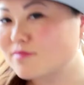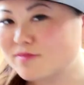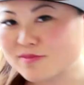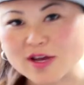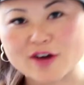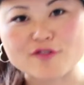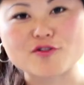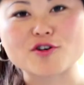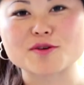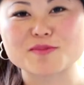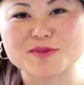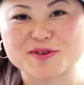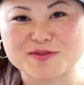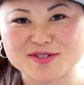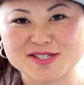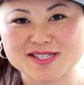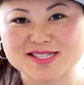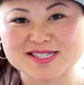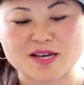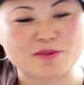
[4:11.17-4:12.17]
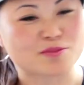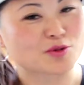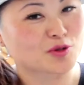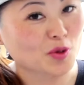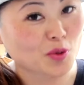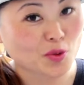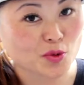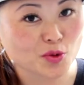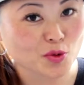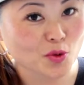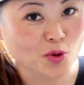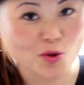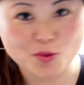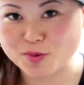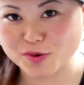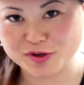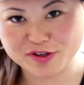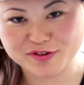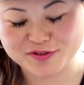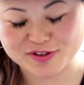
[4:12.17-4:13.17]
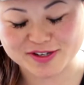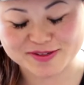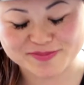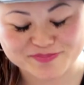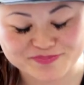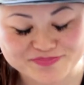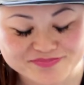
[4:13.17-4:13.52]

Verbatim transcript: da forma que você quiser, para o seu grupo, enfim.